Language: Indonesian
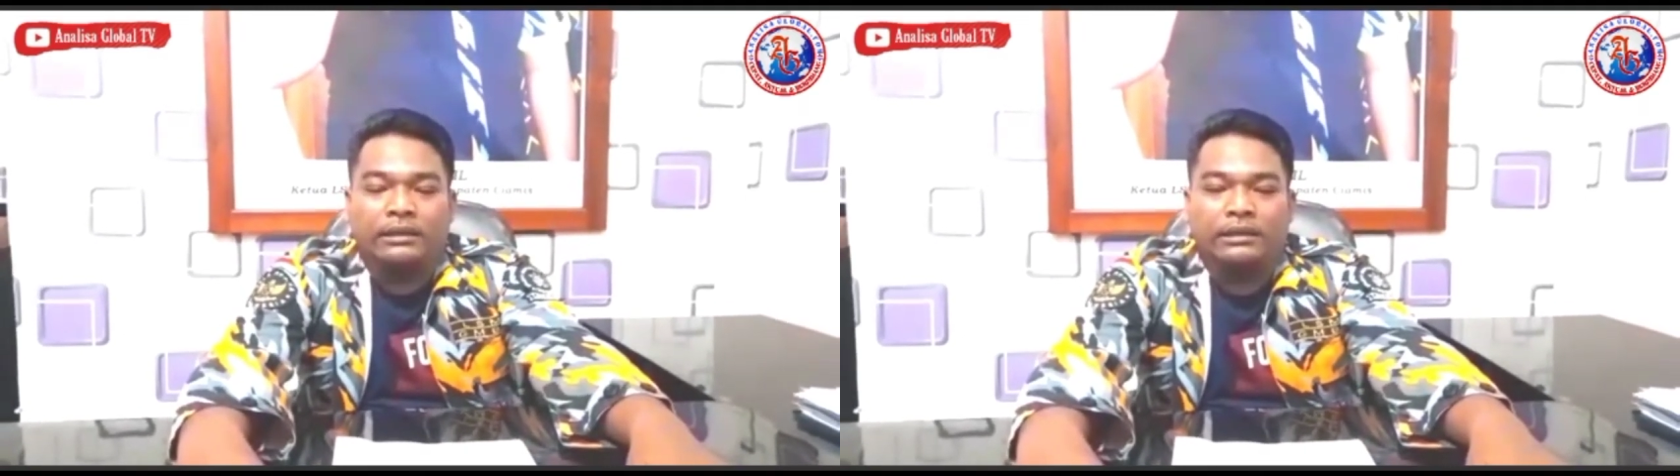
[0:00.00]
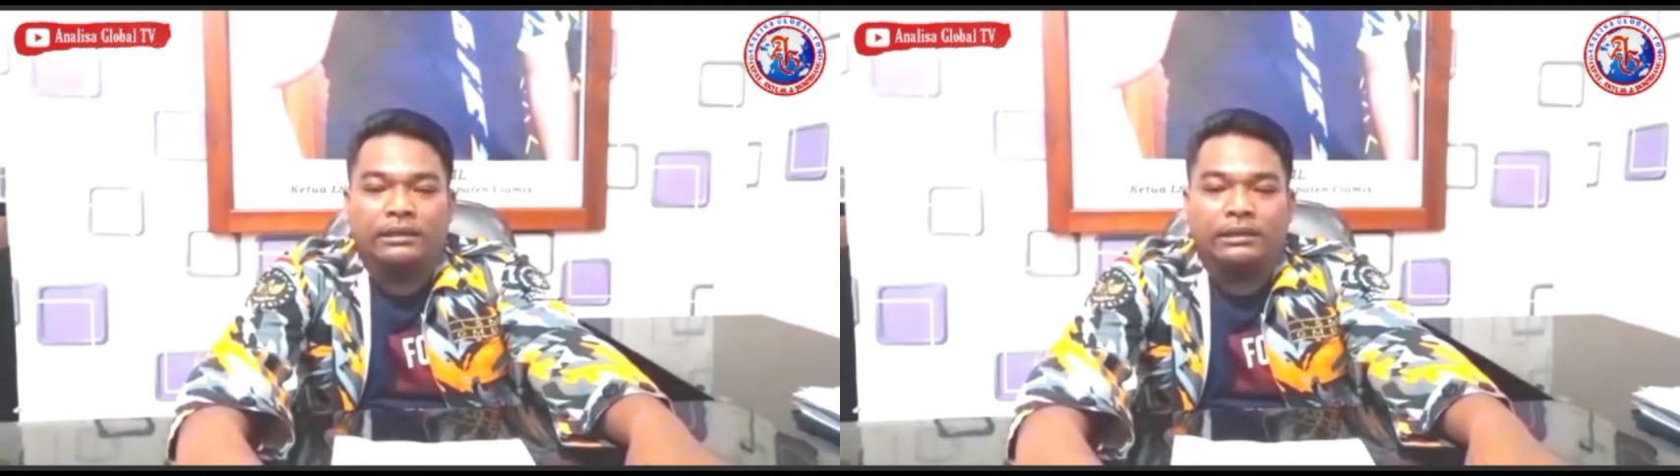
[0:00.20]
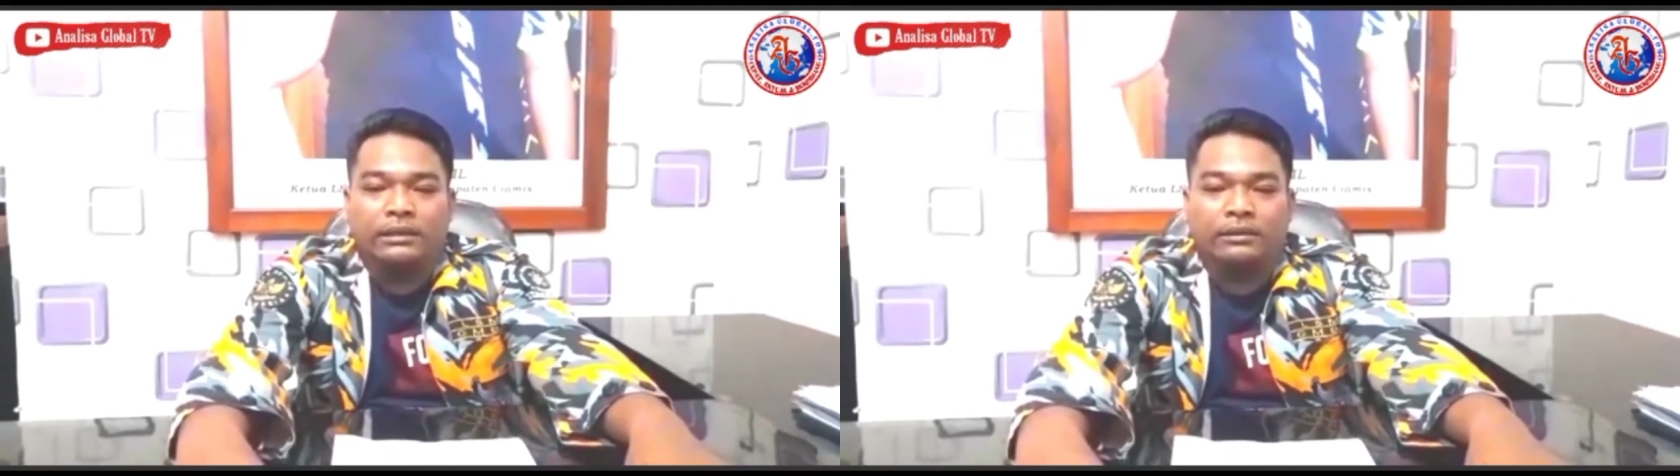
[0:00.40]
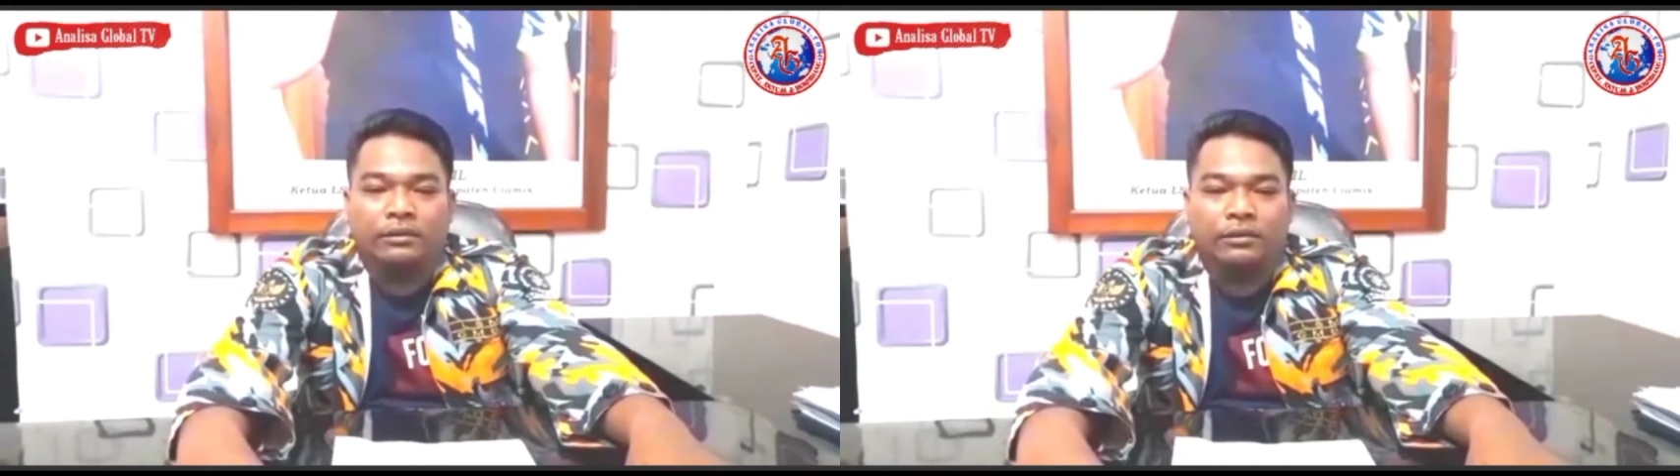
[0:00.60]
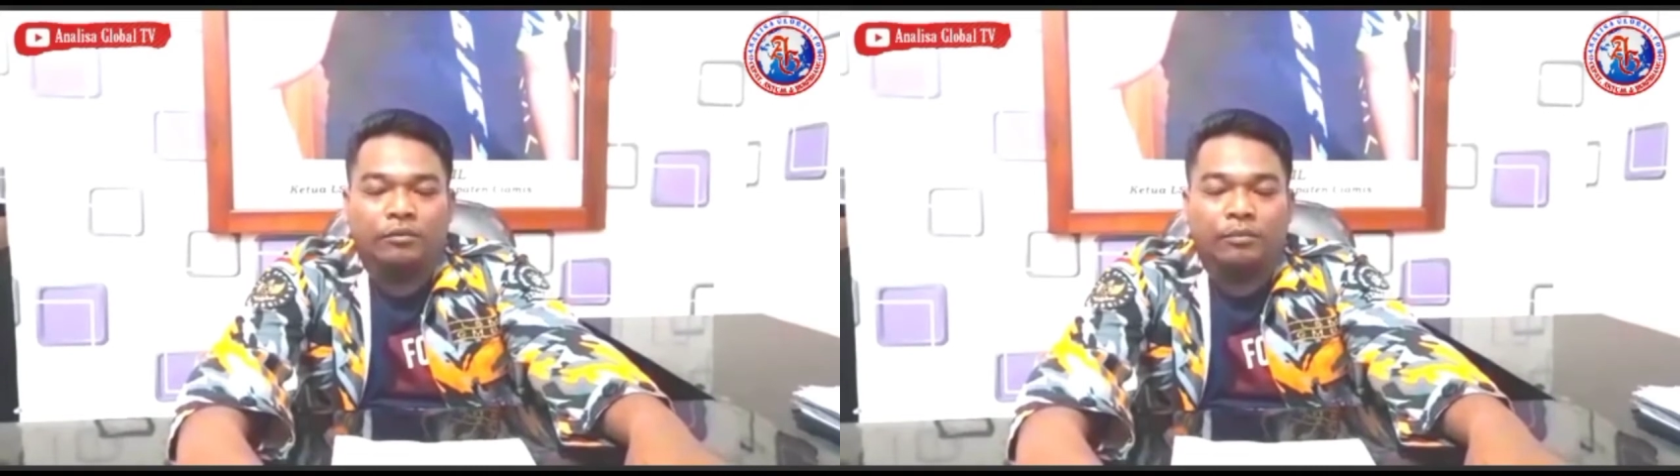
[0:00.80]
eh,
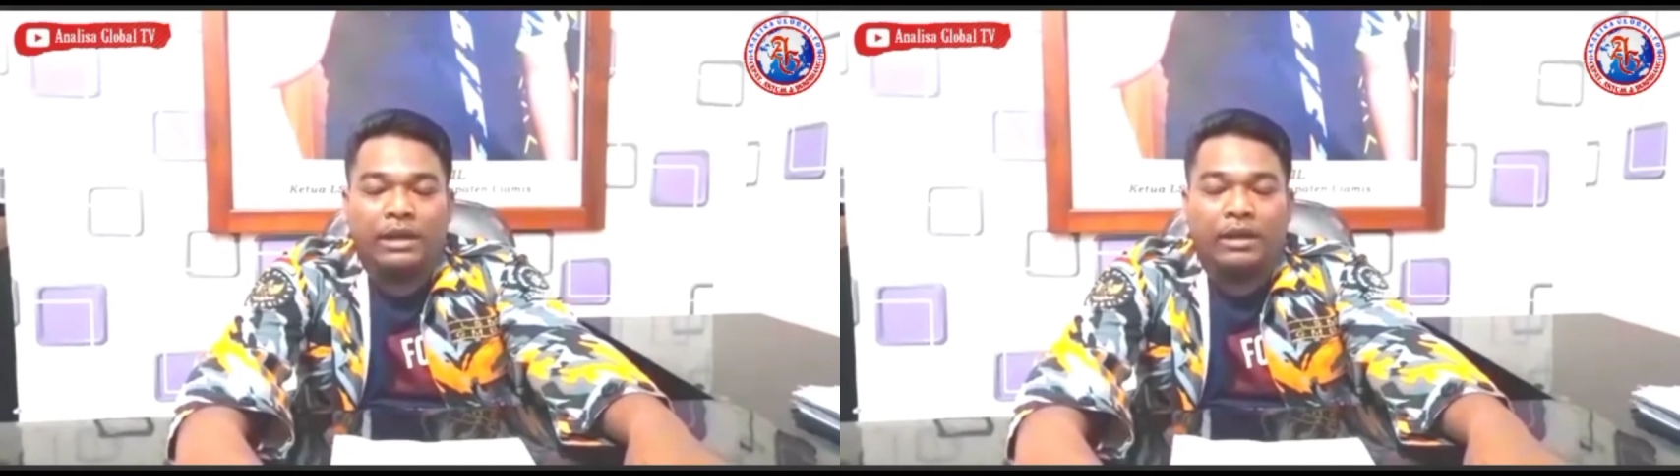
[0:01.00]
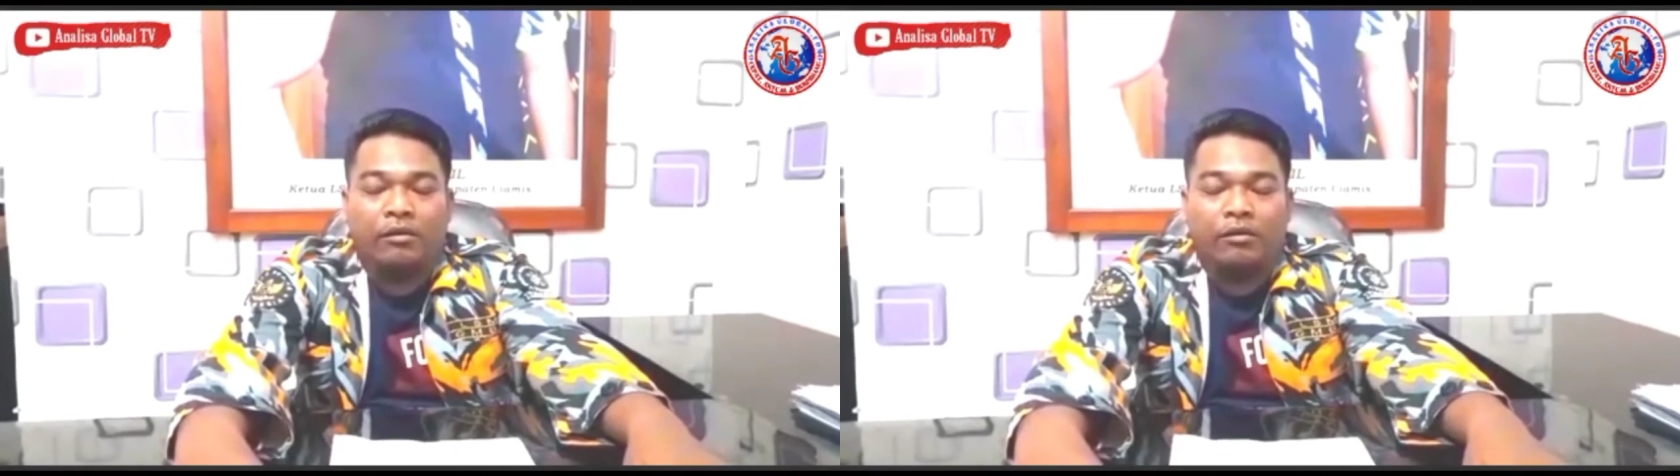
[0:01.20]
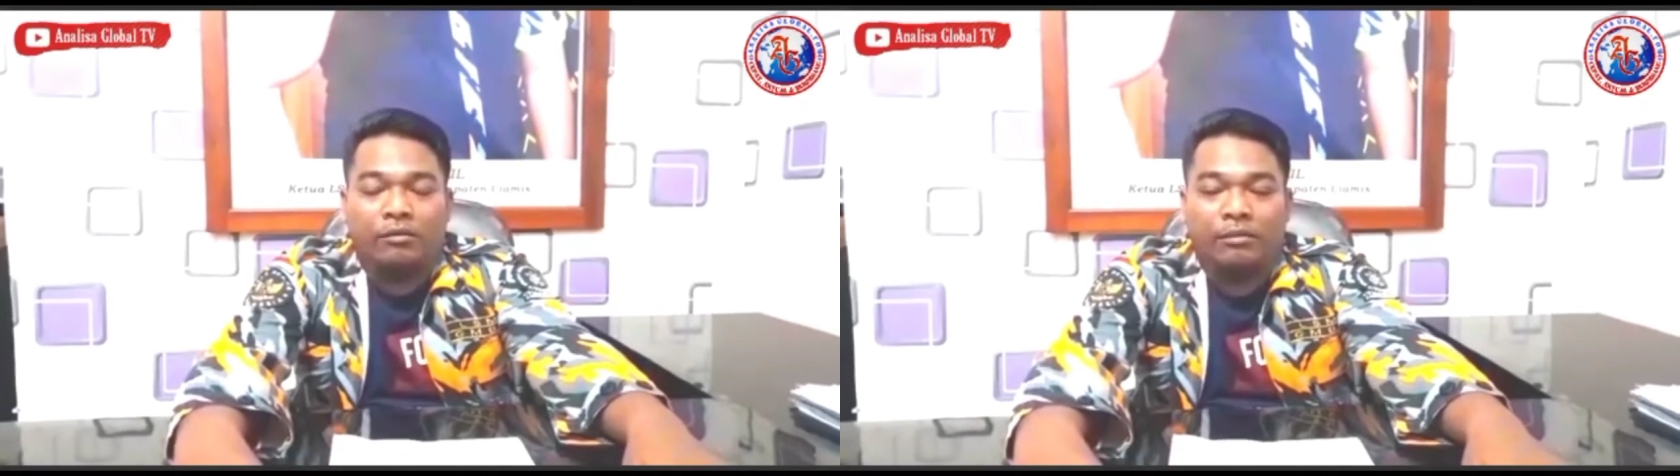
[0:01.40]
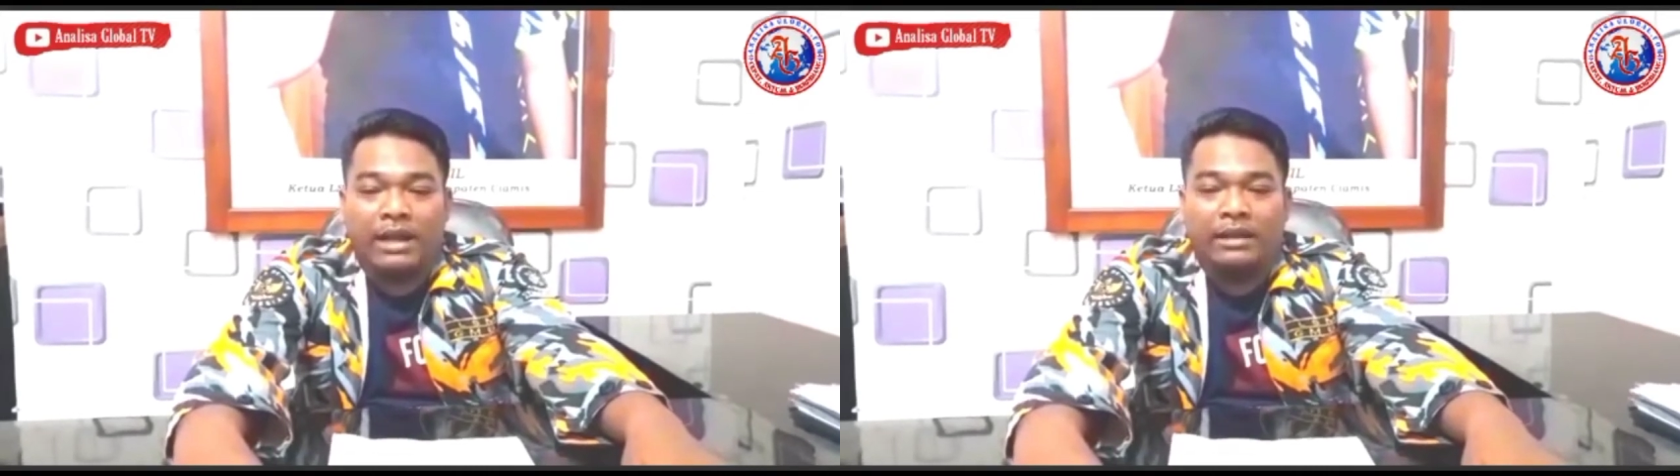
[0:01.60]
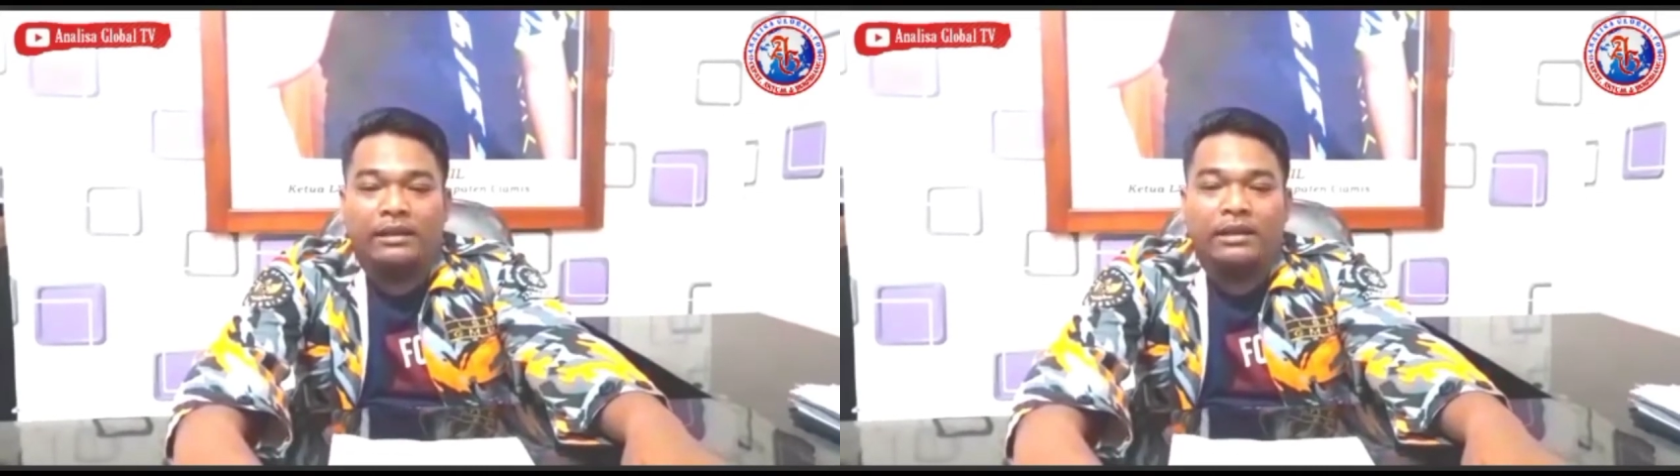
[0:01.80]
untuk para
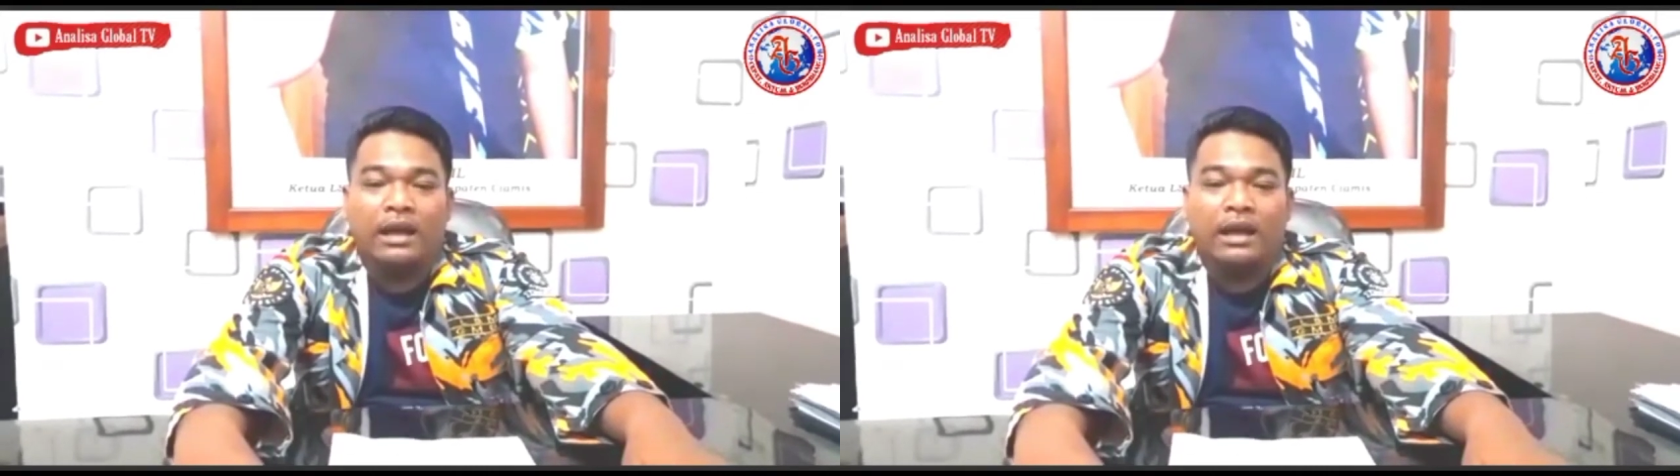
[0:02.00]
korban